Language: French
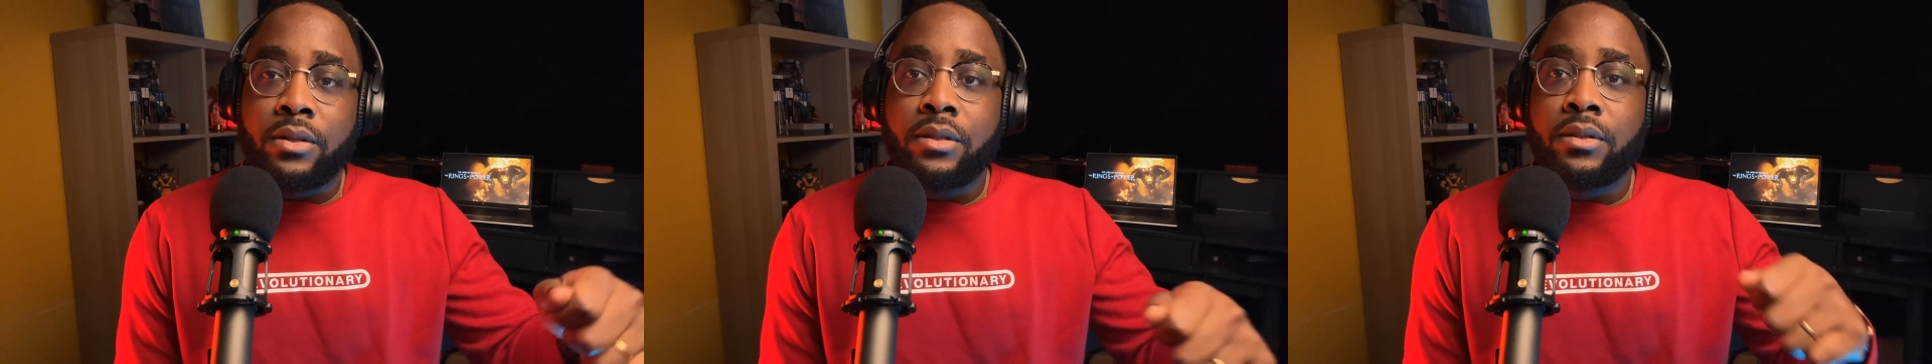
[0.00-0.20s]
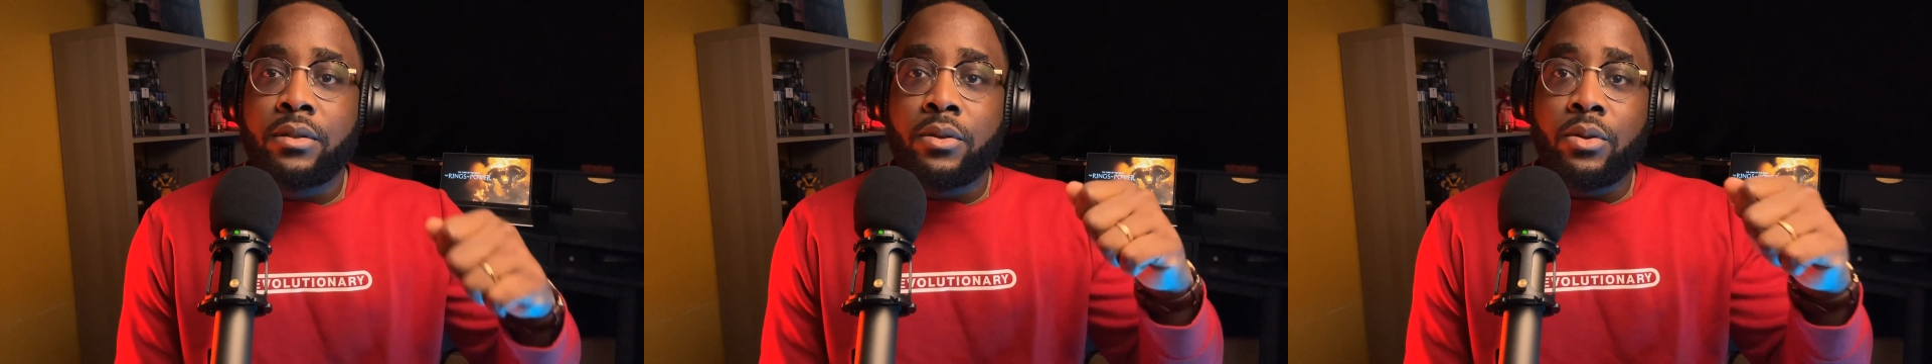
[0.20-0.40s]

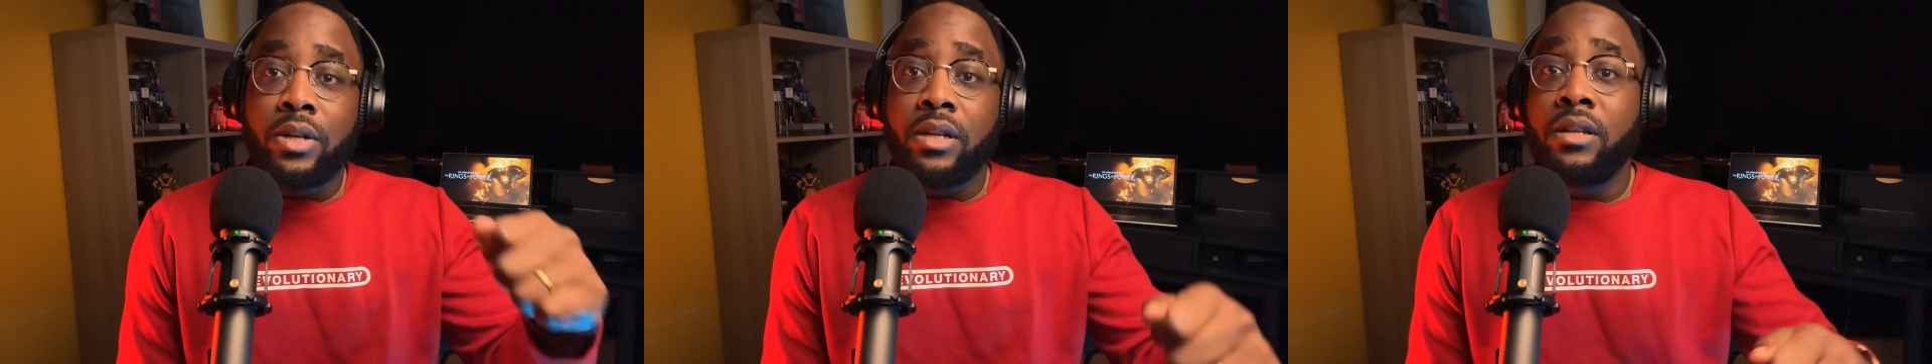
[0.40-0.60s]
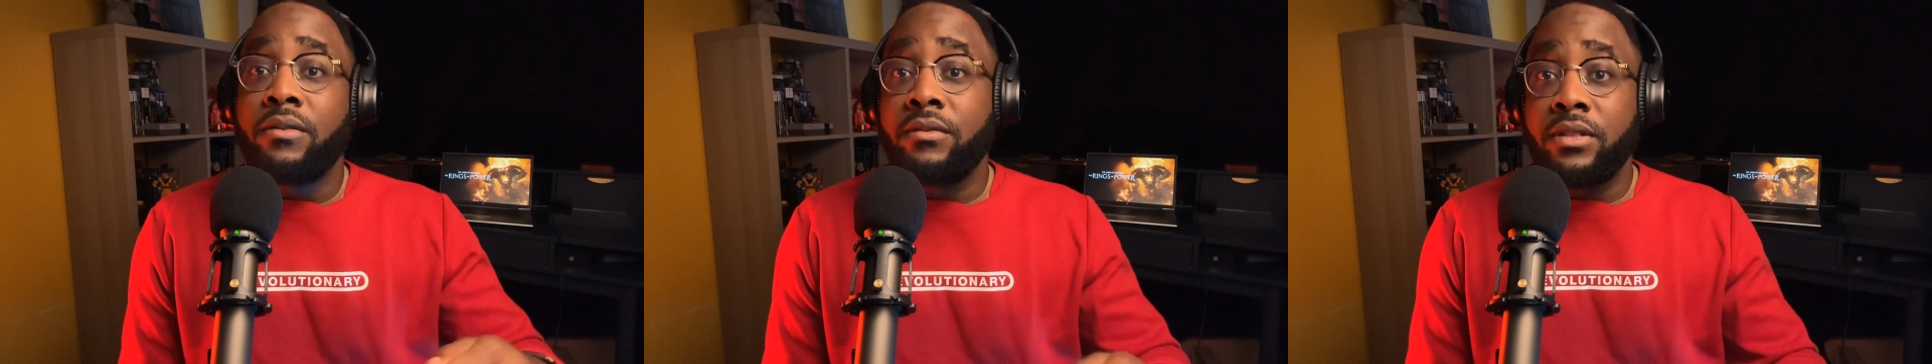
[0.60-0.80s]
ce que
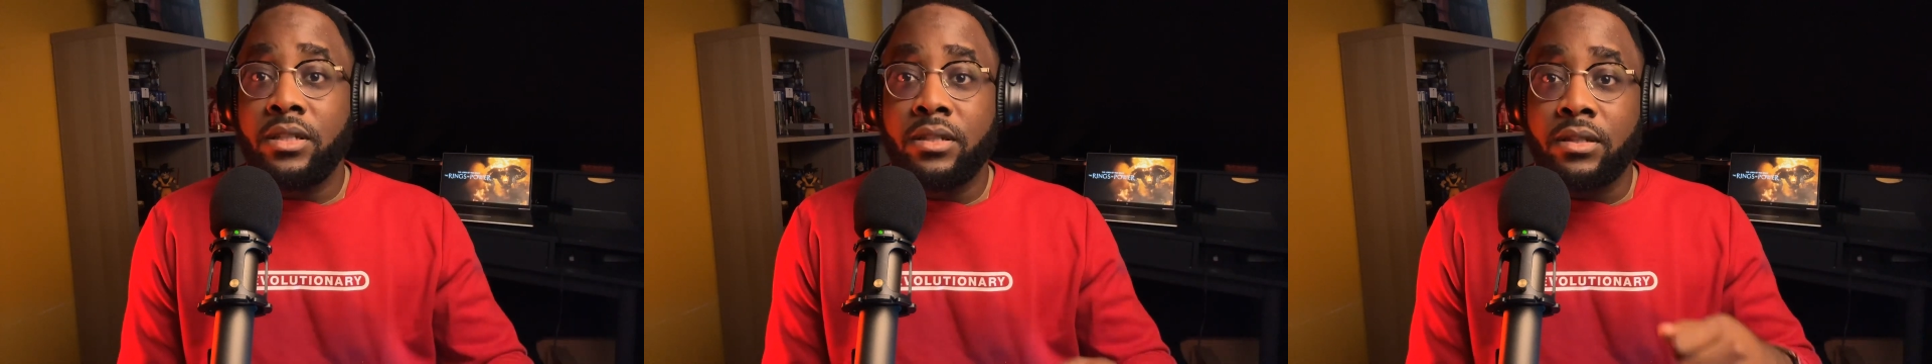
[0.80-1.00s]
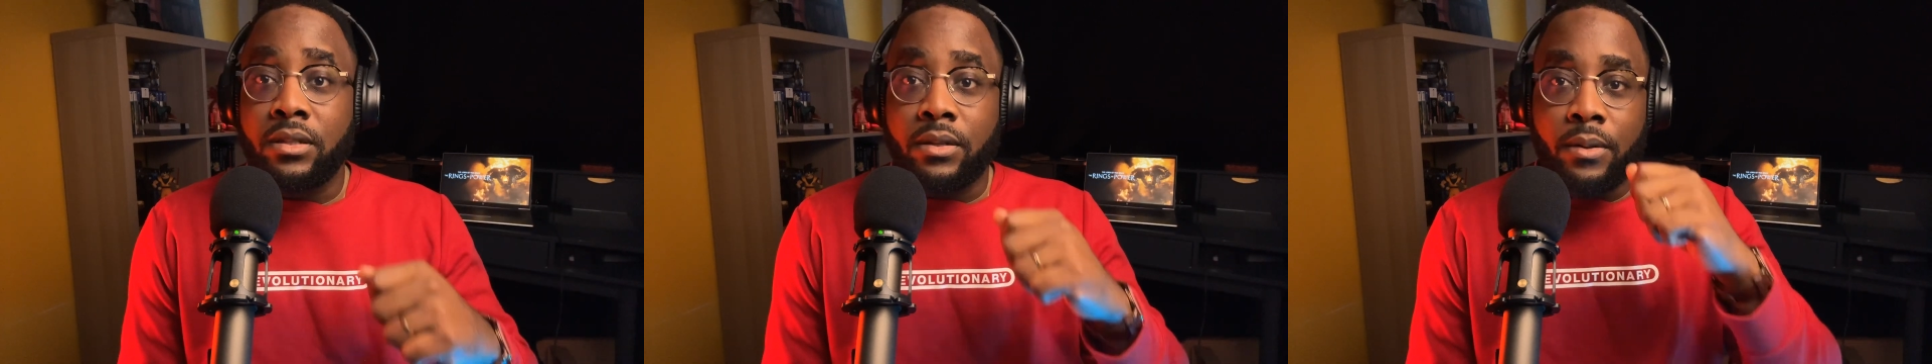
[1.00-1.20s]
les livres
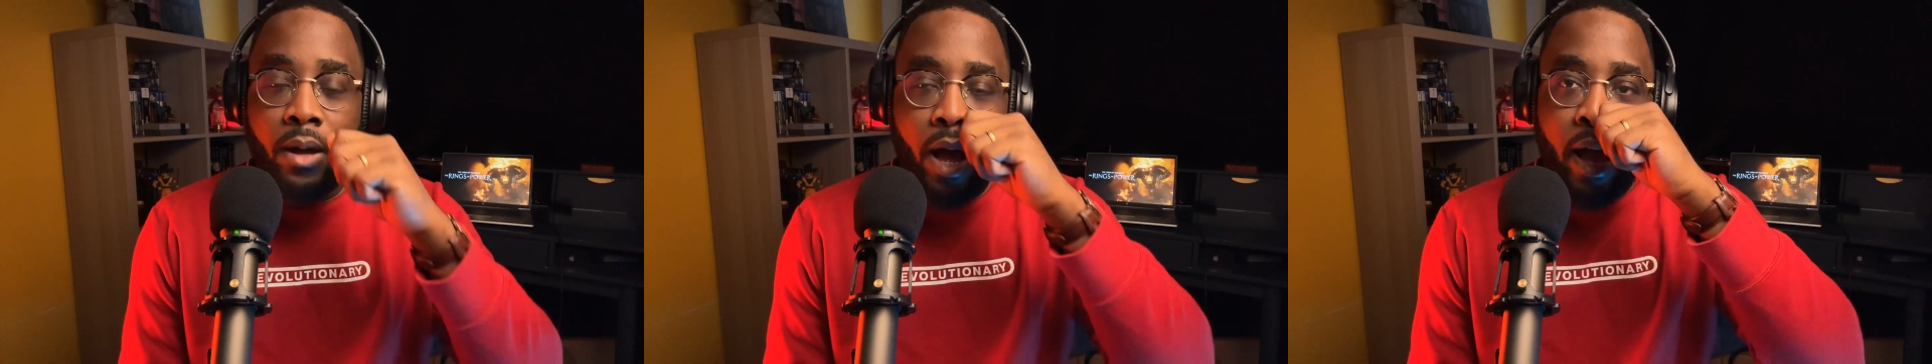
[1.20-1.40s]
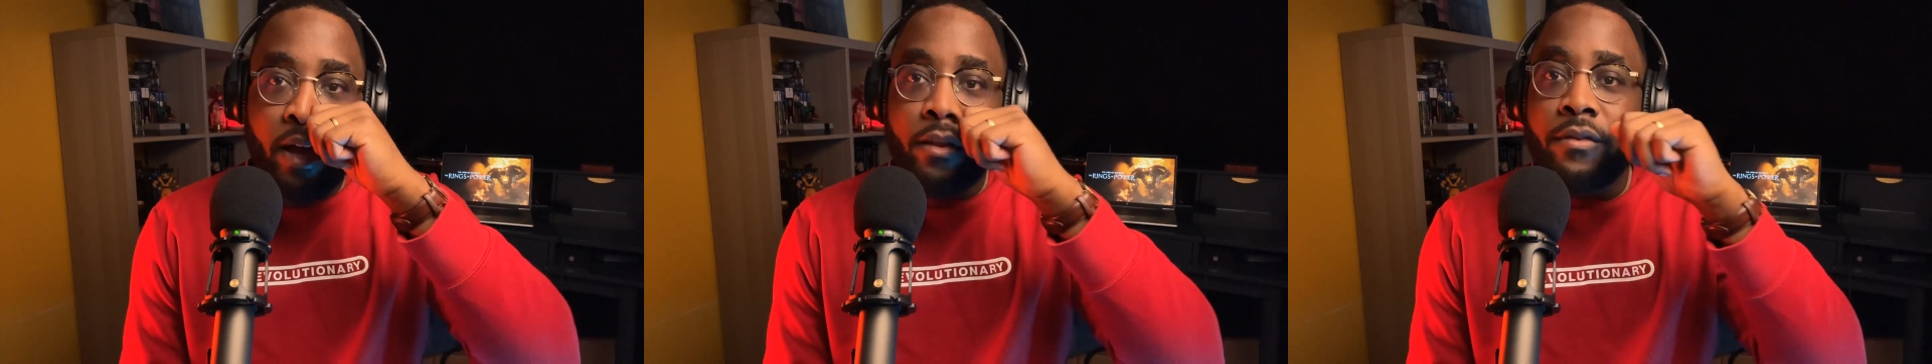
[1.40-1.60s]
disent,
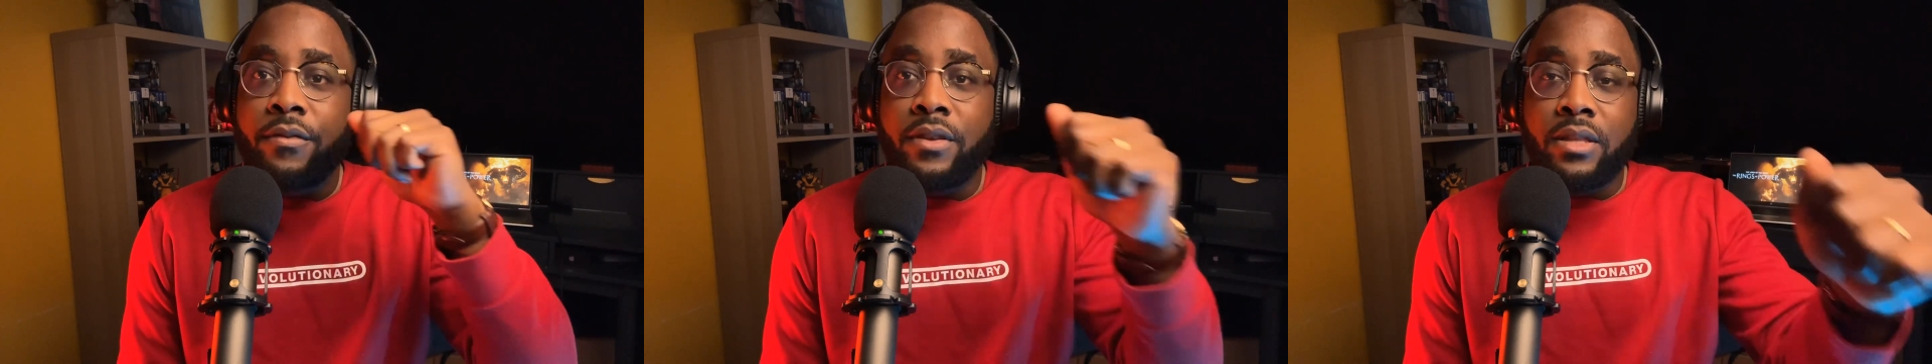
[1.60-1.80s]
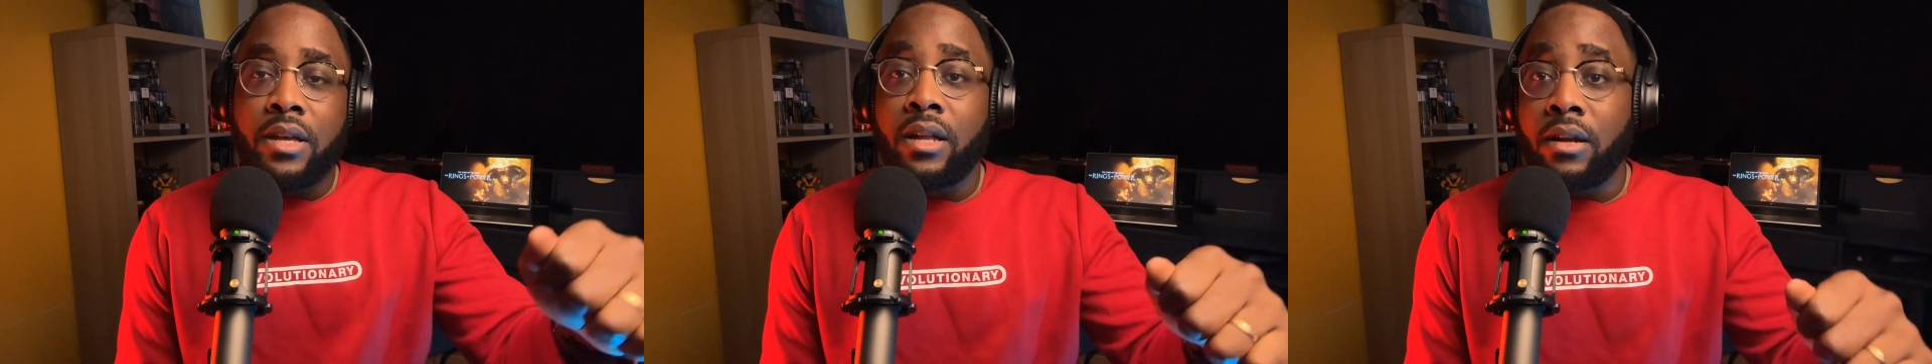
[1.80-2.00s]
à être
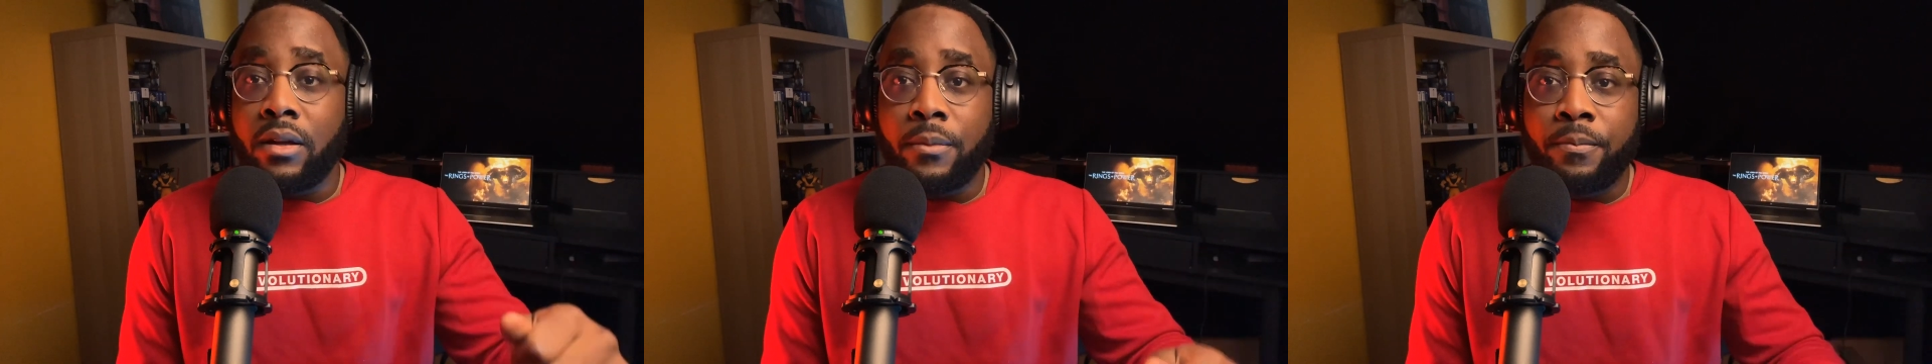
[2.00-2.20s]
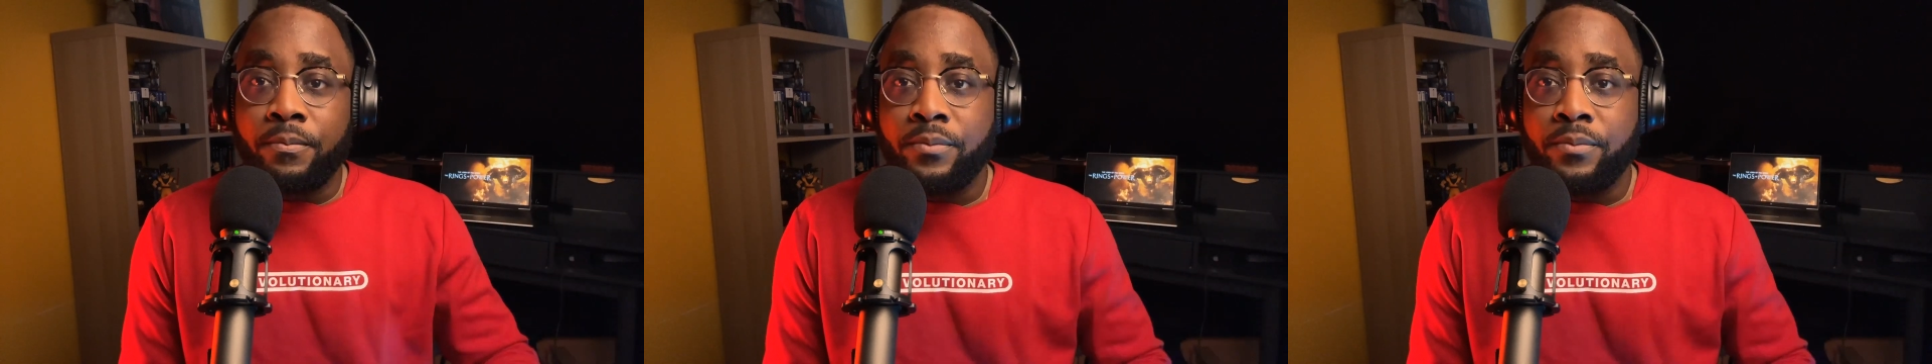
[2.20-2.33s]
fidèle.